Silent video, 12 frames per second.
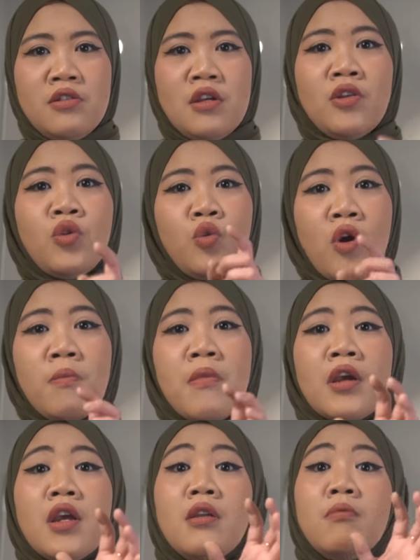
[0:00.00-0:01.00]
situ
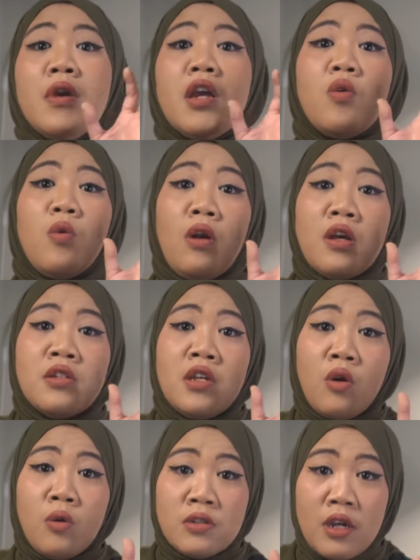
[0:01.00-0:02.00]
makin bingung lah si
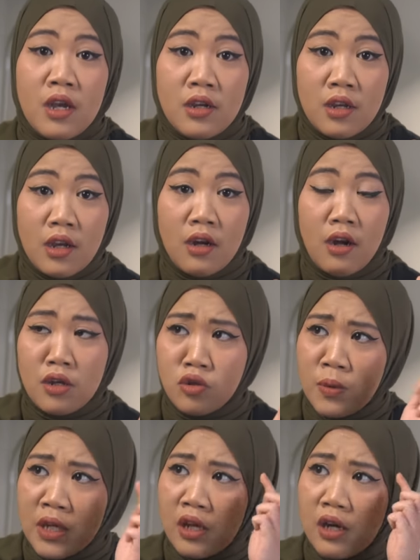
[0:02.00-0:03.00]
Rosa ini kan.
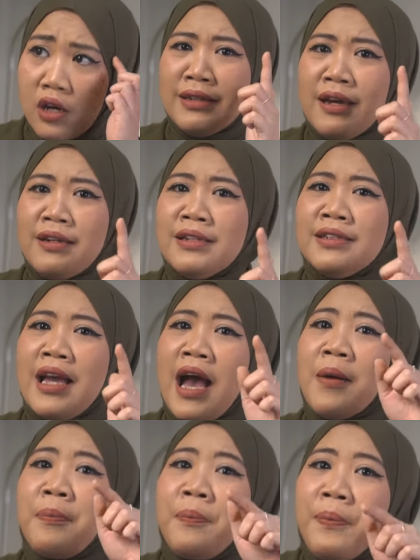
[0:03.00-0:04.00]
Aku mikir deh. Jadi
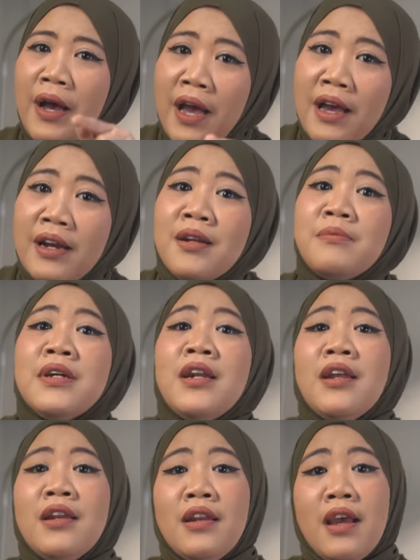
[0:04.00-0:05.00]
siapa yang
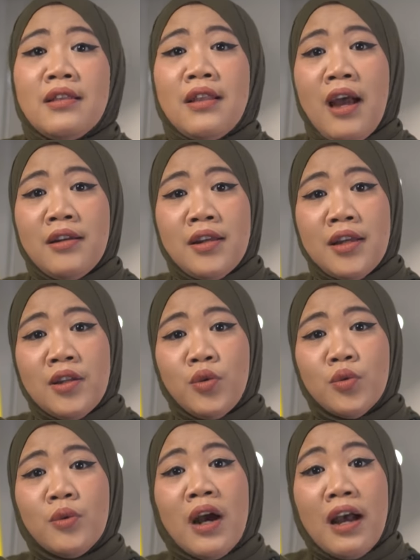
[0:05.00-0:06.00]
nemenin dia tadi
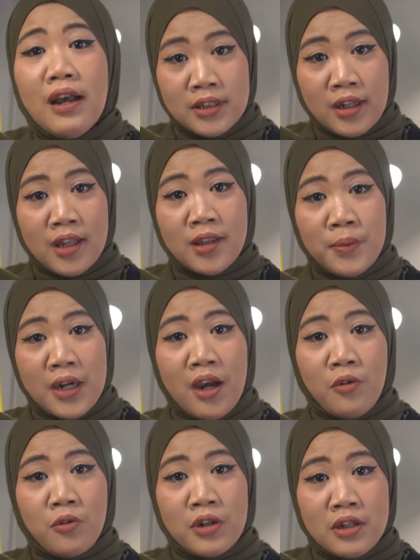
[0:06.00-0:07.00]
itu, Wak? Citra temenin
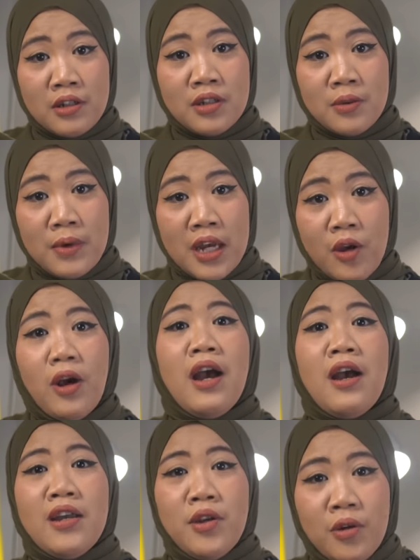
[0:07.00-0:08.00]
aku ke sebelah yuk,
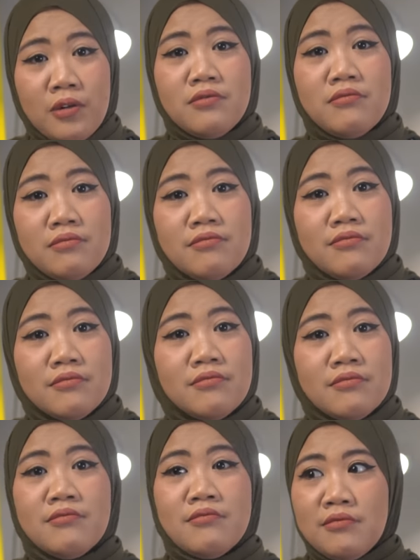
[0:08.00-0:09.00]
ayo. Ah, hmm.
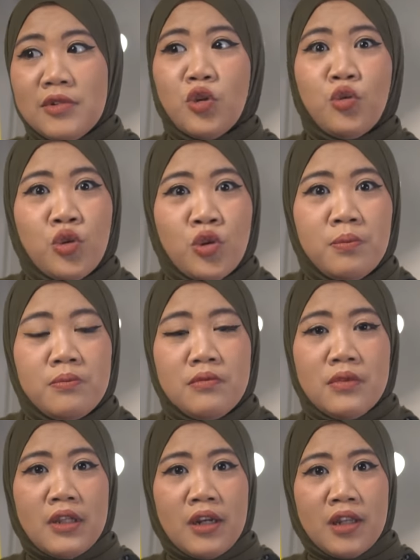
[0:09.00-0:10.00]
Tutup
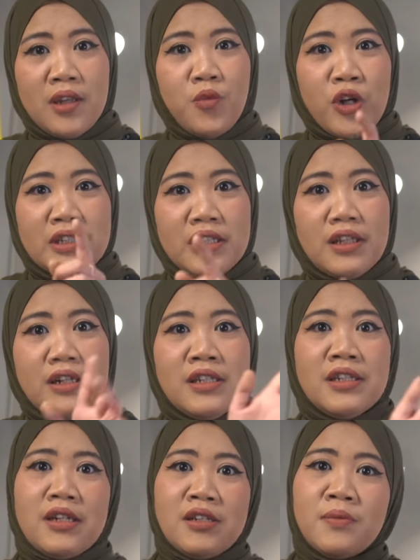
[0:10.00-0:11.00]
ternyata bukan
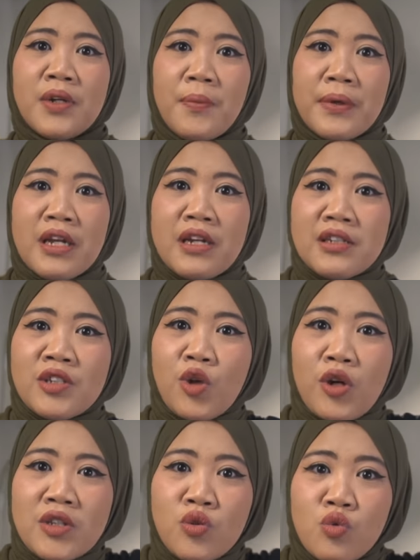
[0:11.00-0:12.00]
Citra-Citra sebenarnya pergi ke
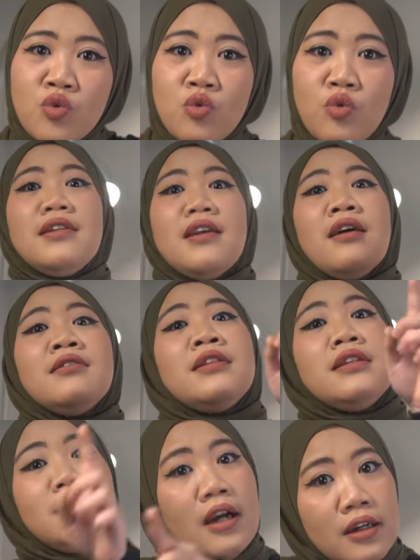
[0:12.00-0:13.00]
storage susun
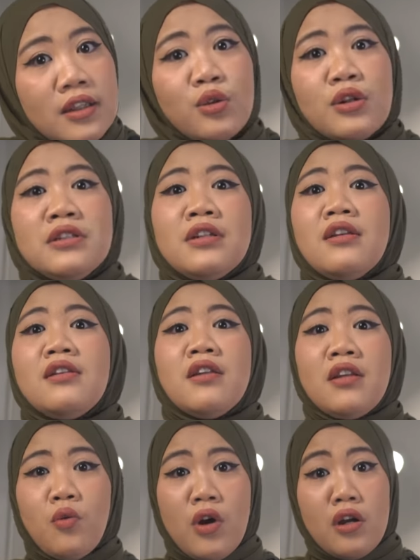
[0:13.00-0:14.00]
siang-siang itu
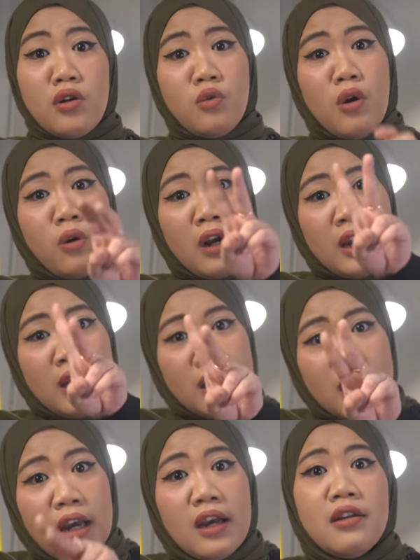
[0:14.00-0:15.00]
kejadiannya Wah, dua orang
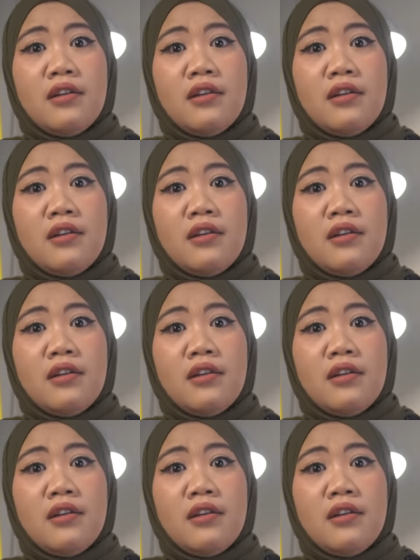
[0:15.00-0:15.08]
ini ya